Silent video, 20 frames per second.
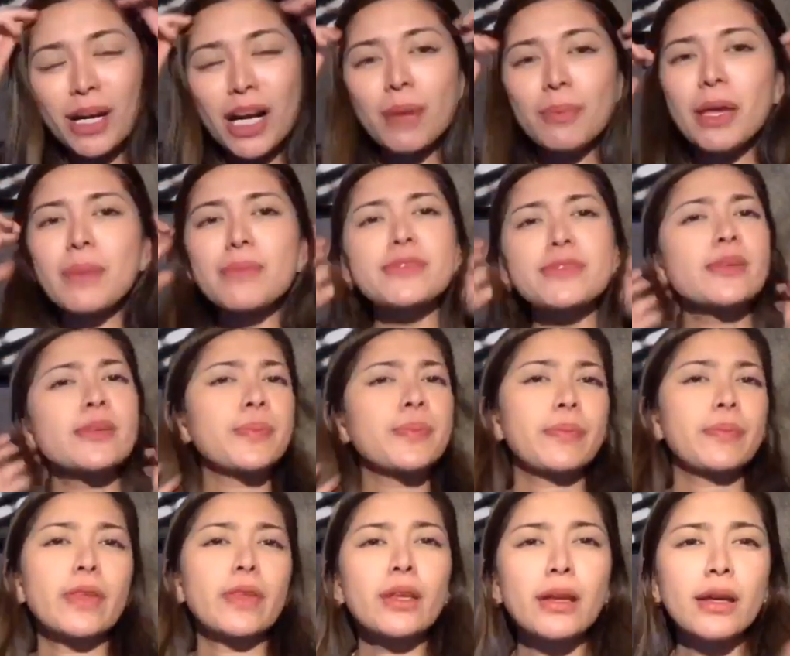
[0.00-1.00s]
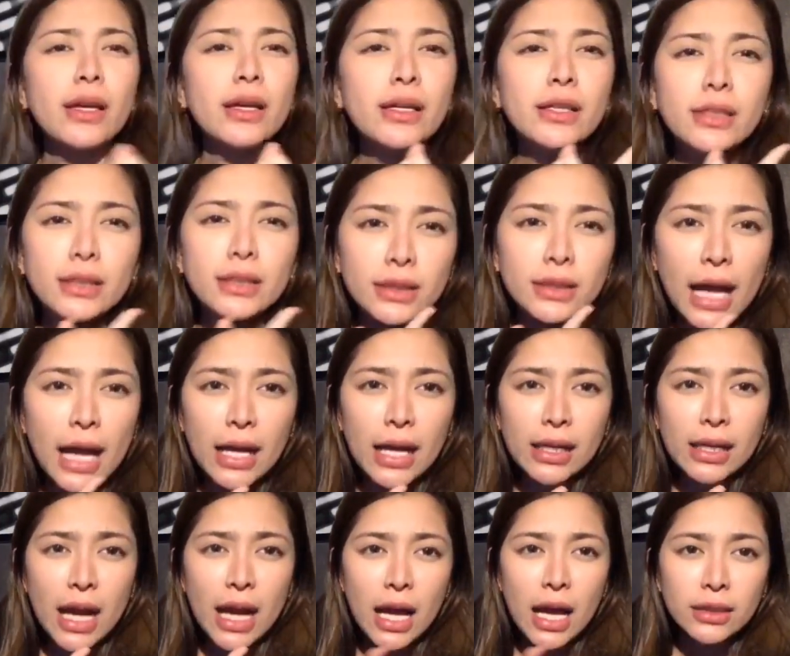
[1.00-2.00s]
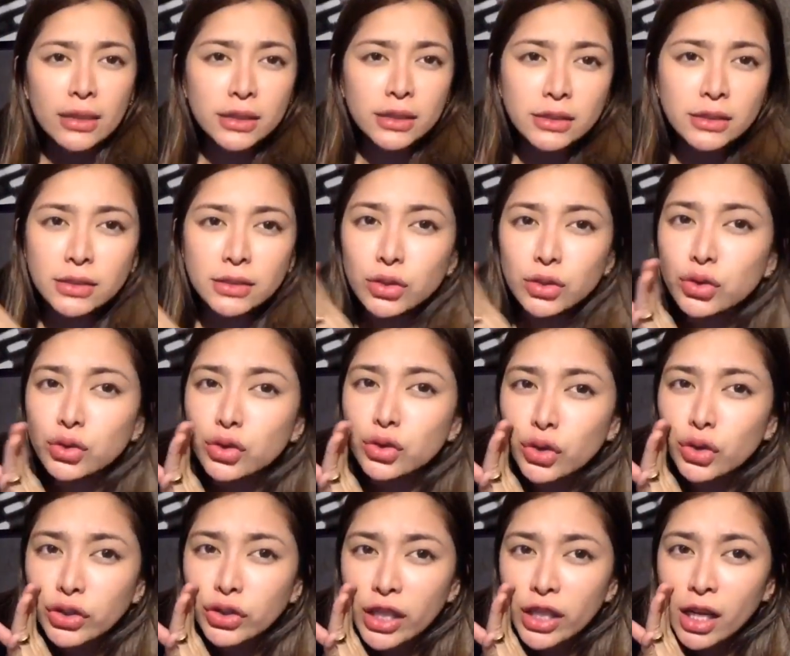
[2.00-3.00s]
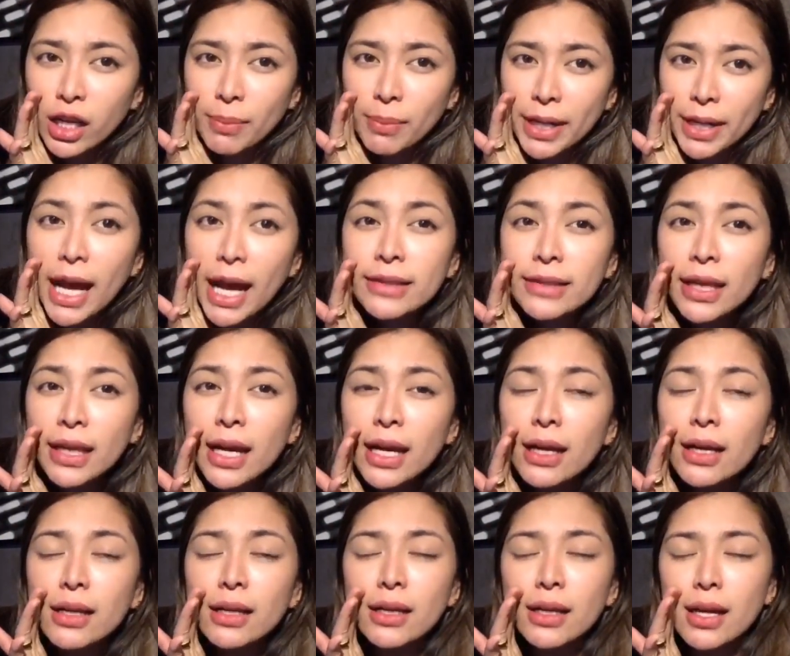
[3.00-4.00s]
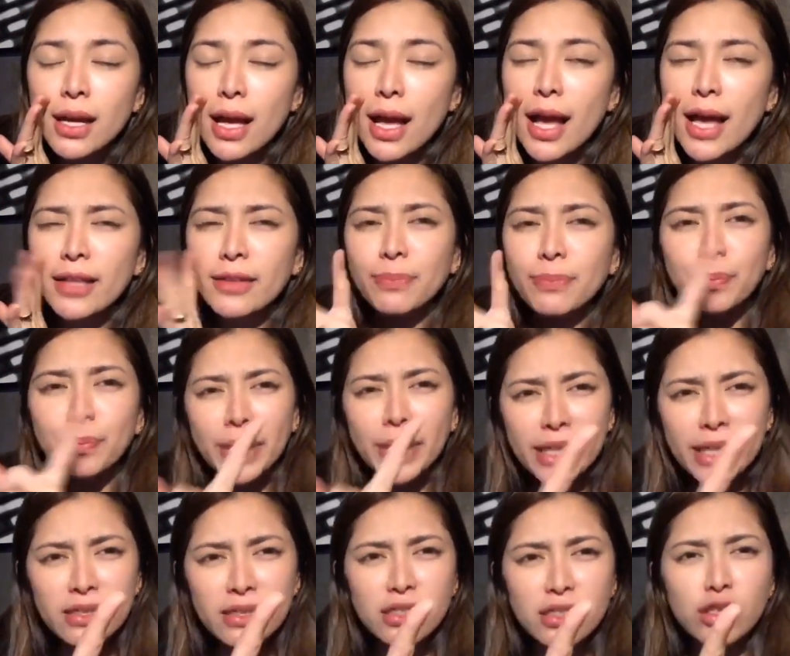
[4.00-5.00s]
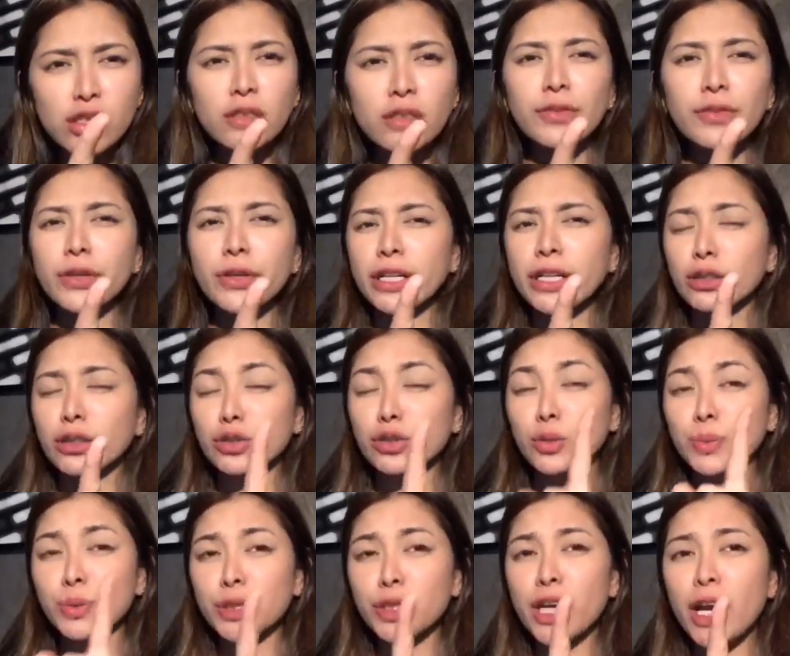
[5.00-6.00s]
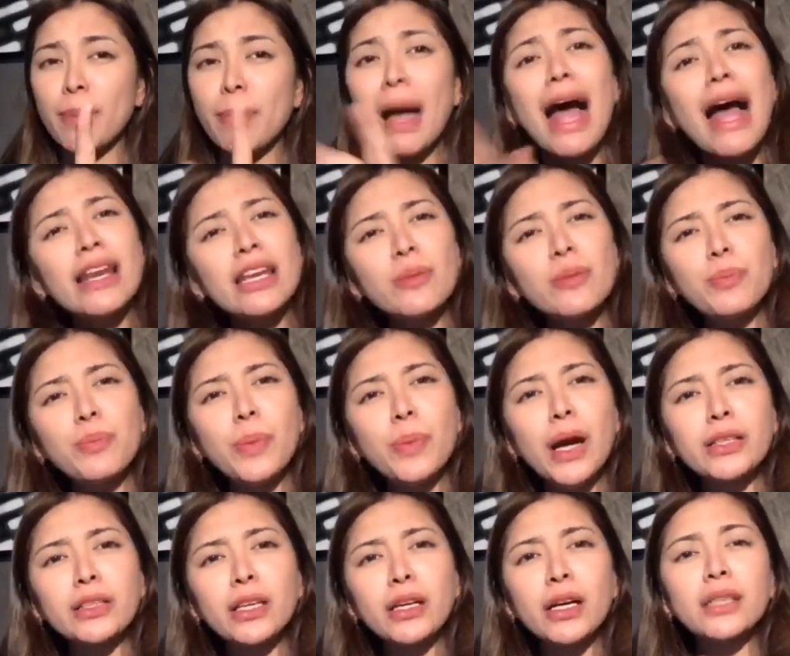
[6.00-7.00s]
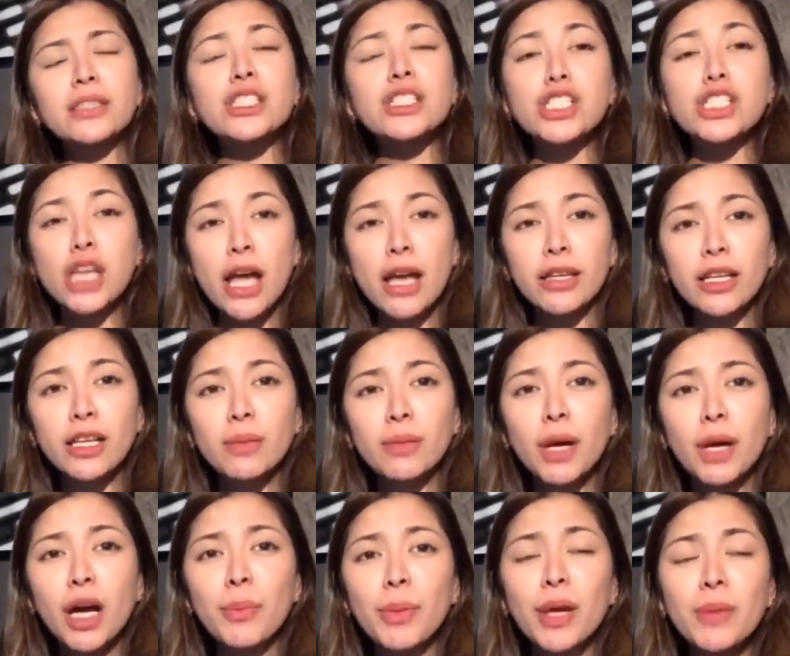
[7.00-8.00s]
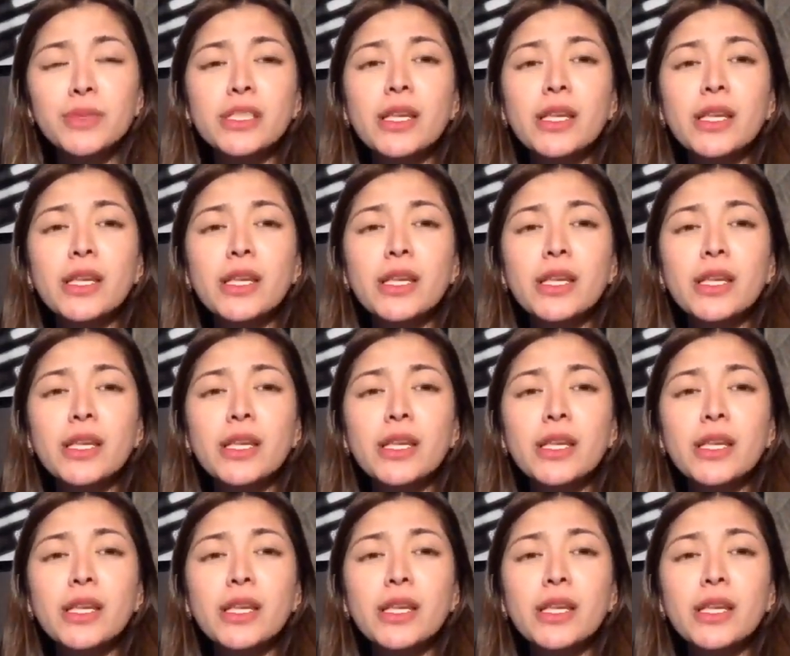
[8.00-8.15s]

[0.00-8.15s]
bebs, hanggang sa susunod na kabanata, at please don't forget to subscribe Alip Bata channel mga bebs.